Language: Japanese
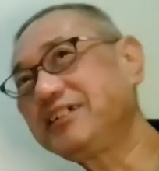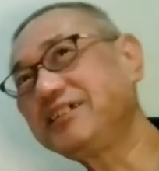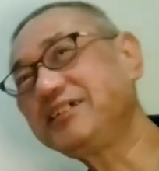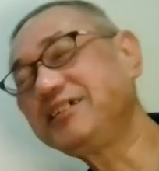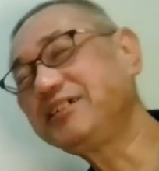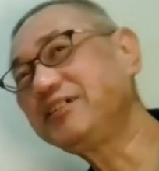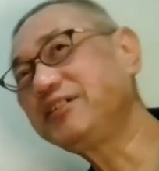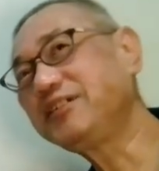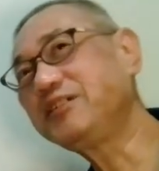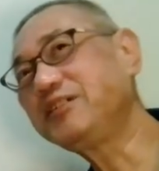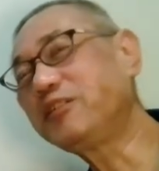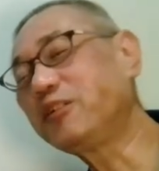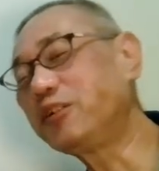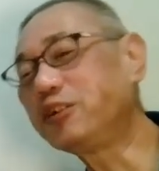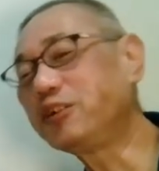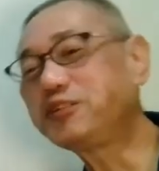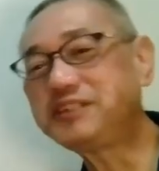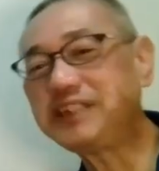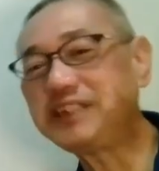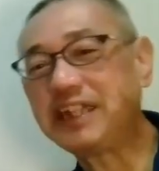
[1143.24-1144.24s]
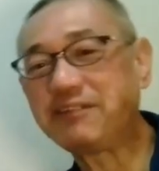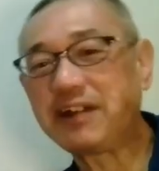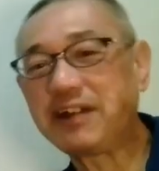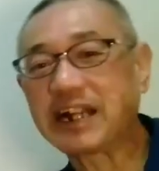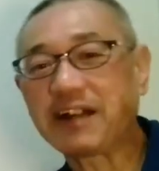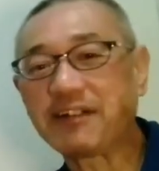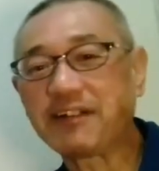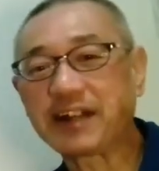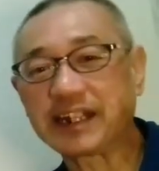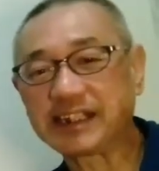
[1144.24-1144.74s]
うん、5、6年
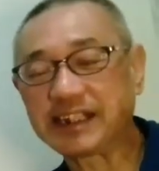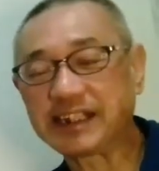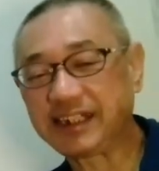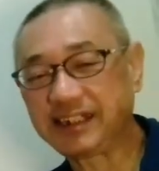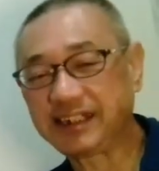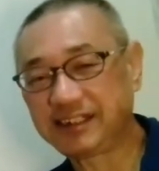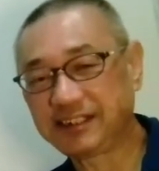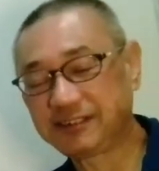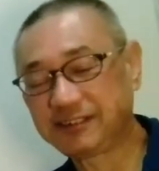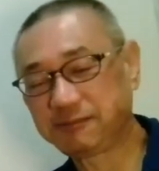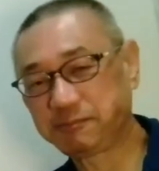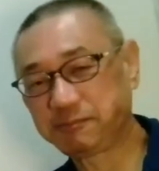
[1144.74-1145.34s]
は変わらない。